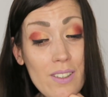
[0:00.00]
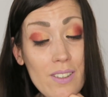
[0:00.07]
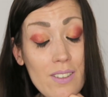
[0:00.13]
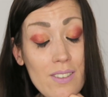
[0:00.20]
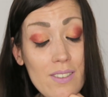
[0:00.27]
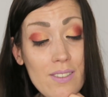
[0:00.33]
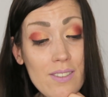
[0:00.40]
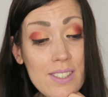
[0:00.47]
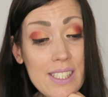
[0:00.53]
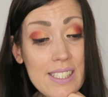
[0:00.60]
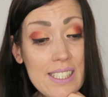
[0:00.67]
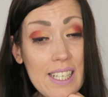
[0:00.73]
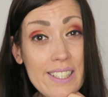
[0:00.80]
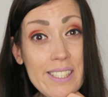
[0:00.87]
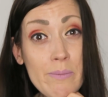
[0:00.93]
Euh,
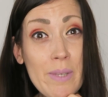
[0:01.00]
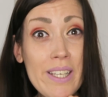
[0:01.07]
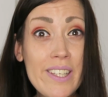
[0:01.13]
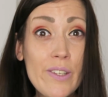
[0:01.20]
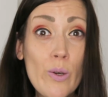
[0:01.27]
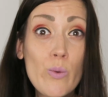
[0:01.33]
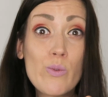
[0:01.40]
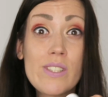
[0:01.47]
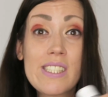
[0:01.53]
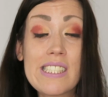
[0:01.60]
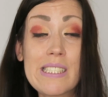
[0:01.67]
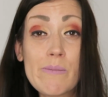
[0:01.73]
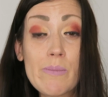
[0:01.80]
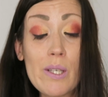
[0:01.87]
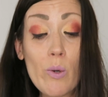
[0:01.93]
c'était un démaquillant
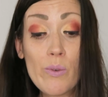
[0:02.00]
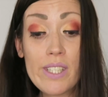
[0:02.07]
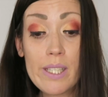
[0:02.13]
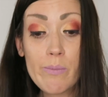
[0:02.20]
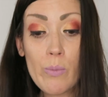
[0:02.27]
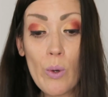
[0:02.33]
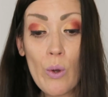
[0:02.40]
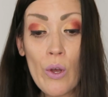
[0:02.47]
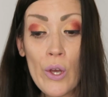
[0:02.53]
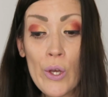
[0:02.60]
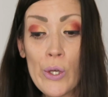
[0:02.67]
aussi mais honnêtement